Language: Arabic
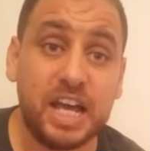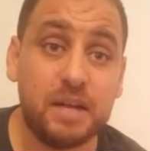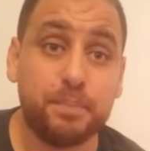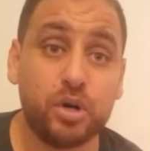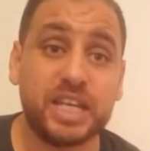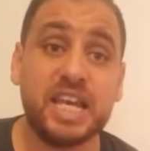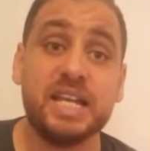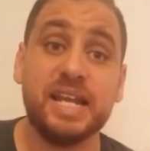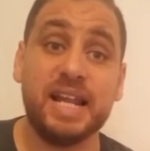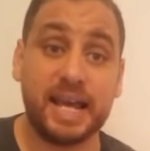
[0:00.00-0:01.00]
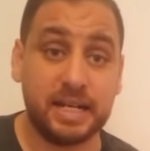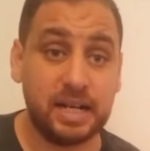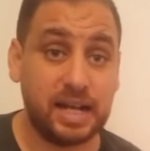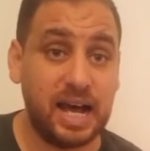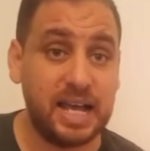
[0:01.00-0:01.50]
البوركيني لكن
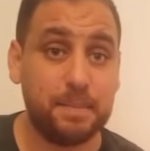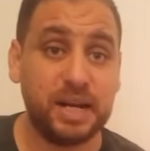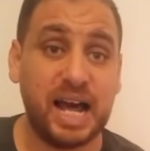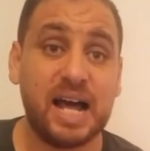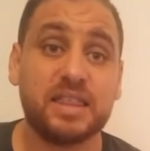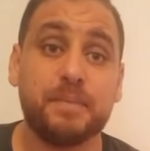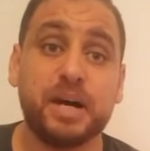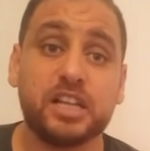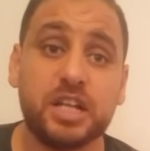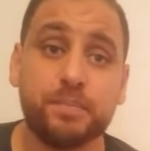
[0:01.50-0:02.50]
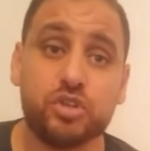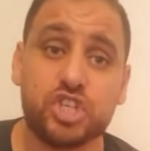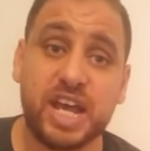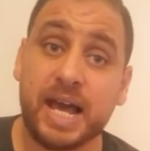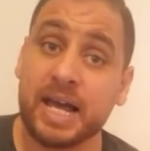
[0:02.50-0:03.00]
الغايب الحاضر بغداد
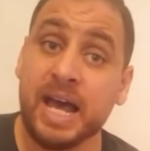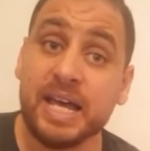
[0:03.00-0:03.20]
بنجاح